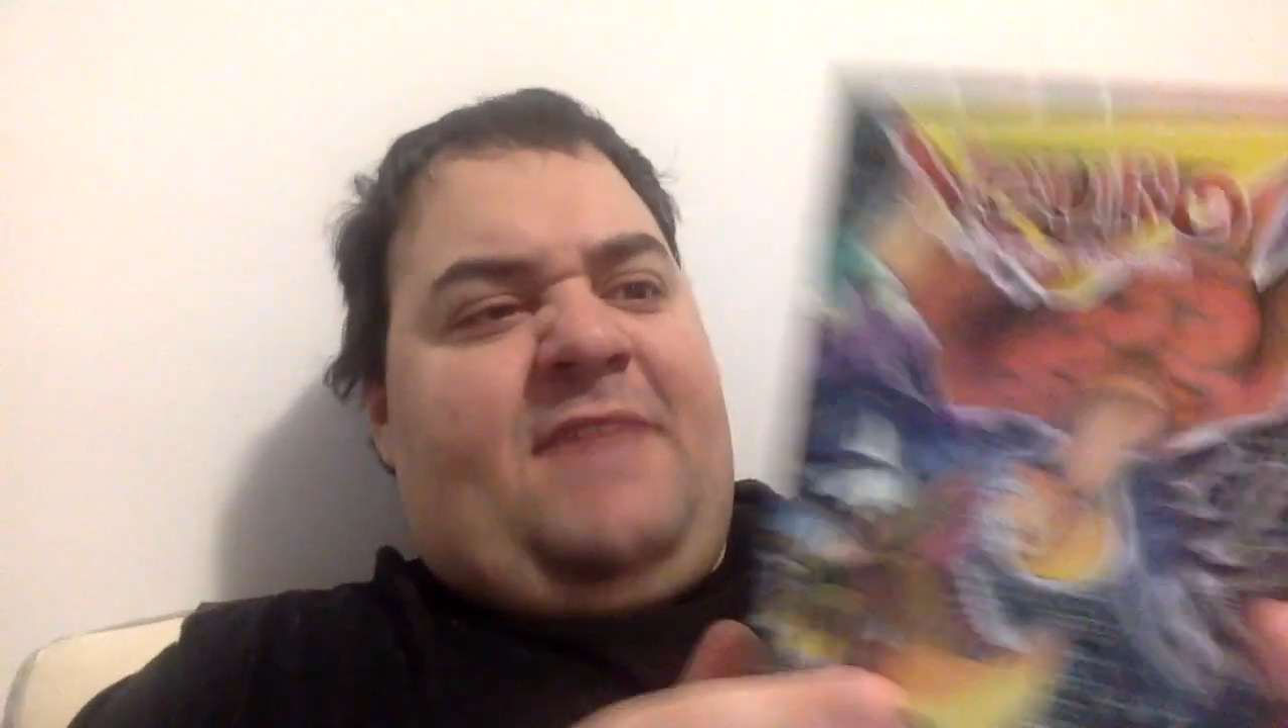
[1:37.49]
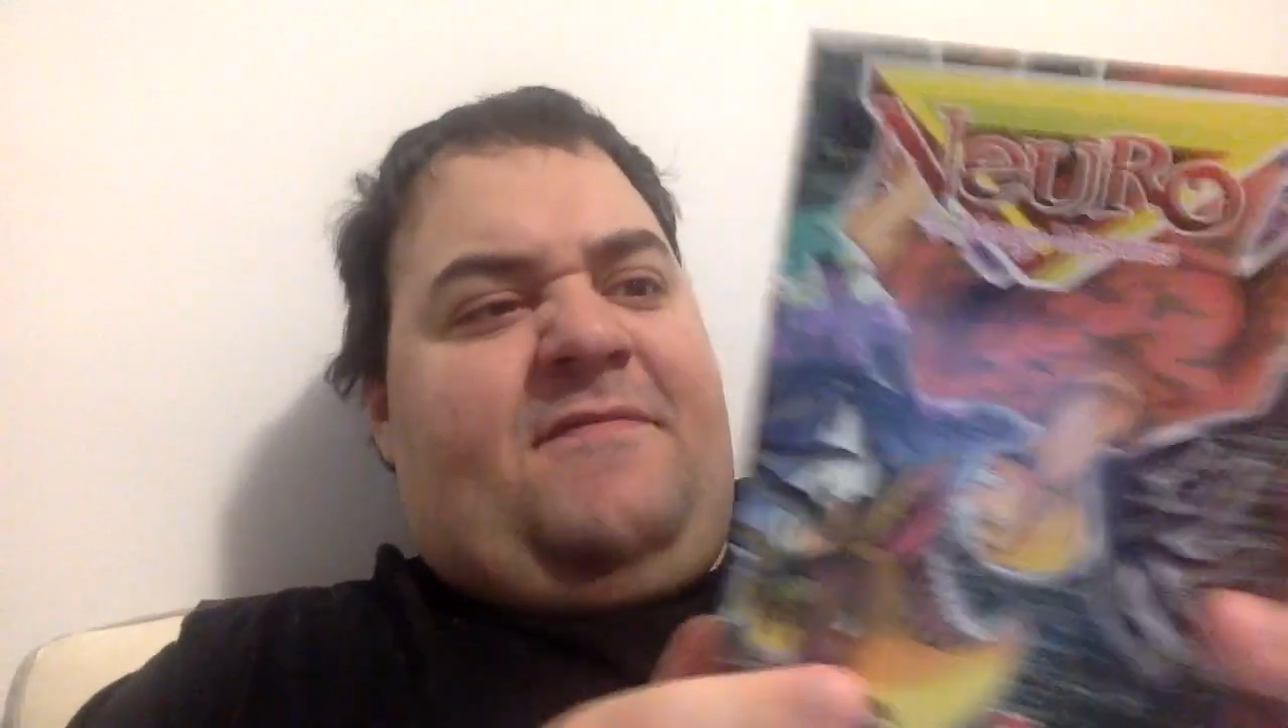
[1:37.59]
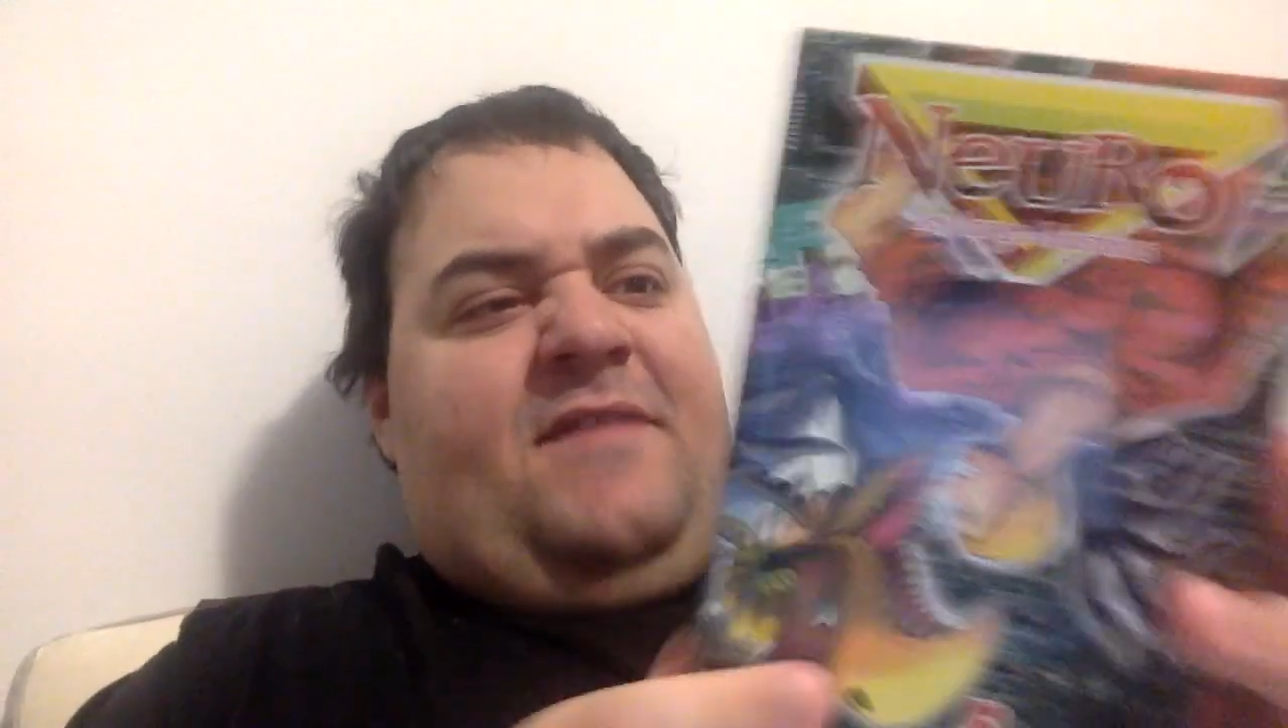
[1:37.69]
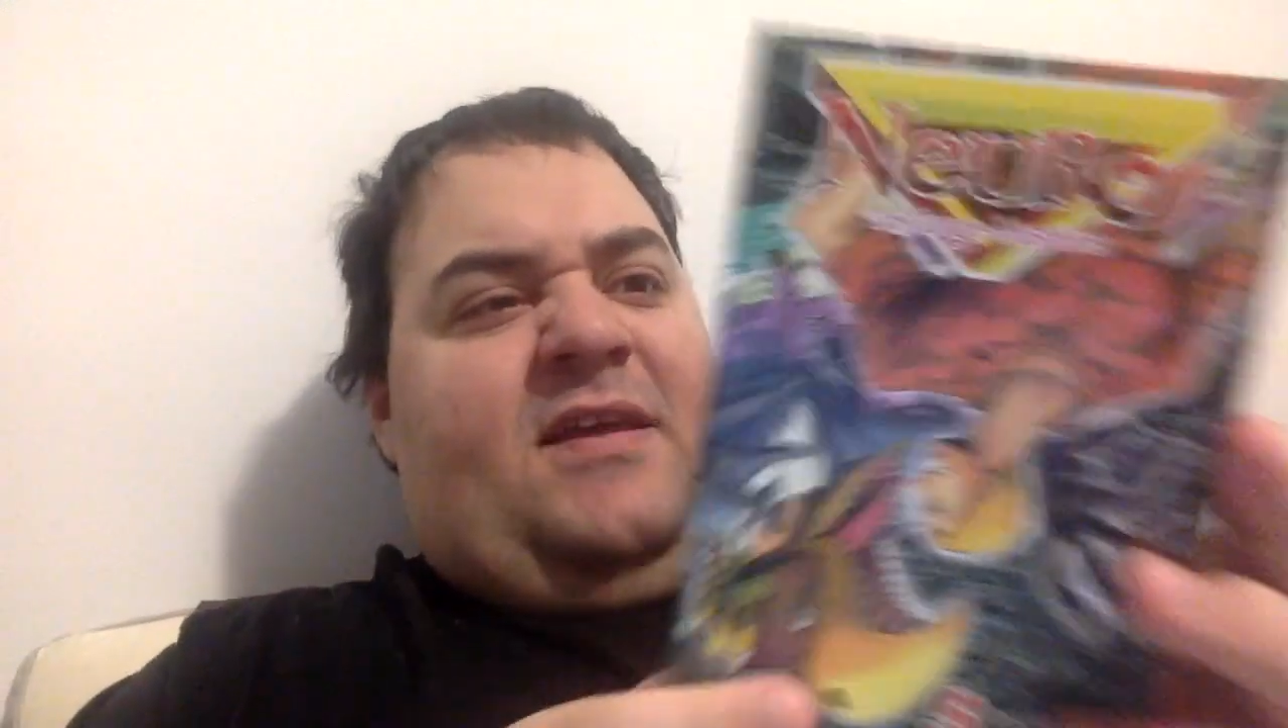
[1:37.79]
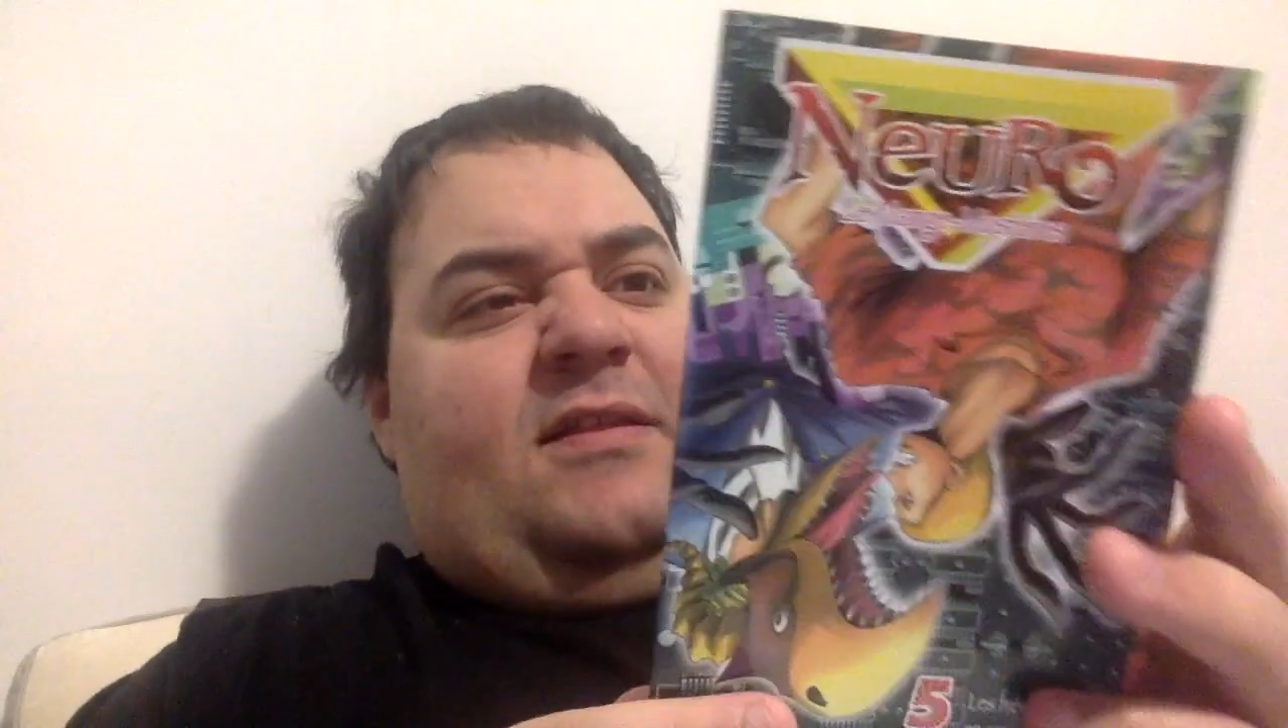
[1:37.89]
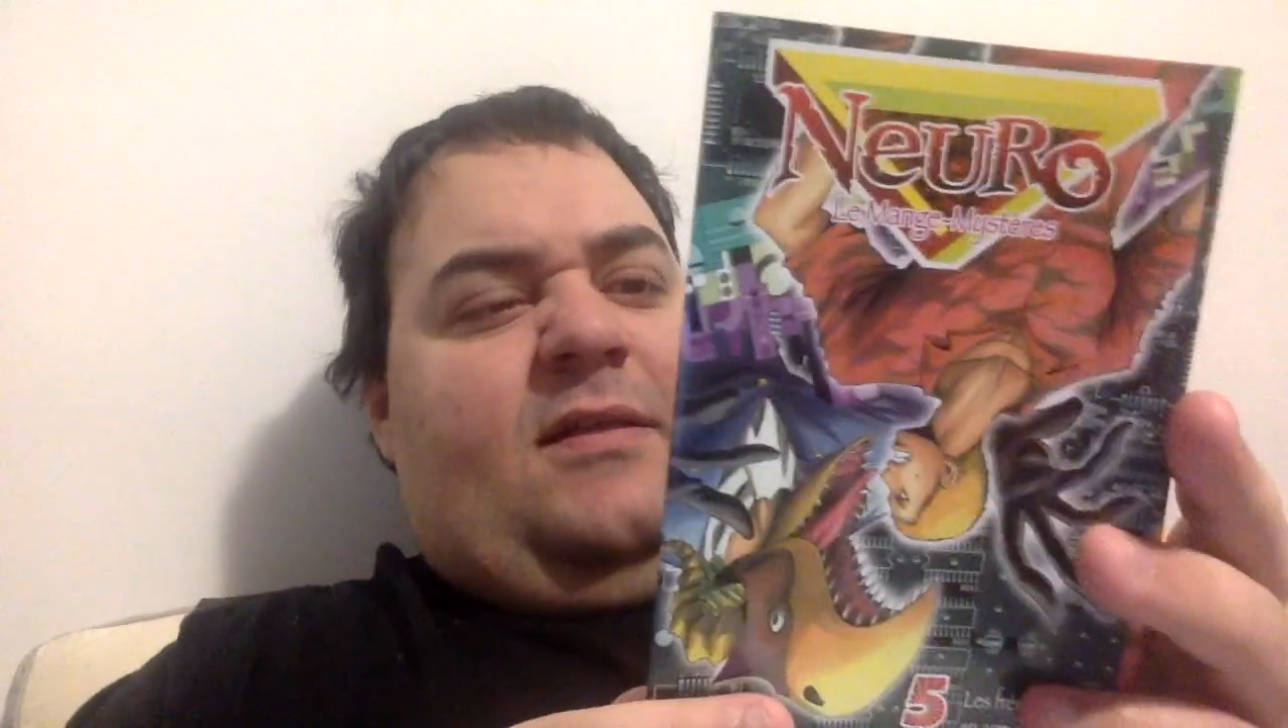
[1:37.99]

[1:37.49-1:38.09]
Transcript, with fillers: fait.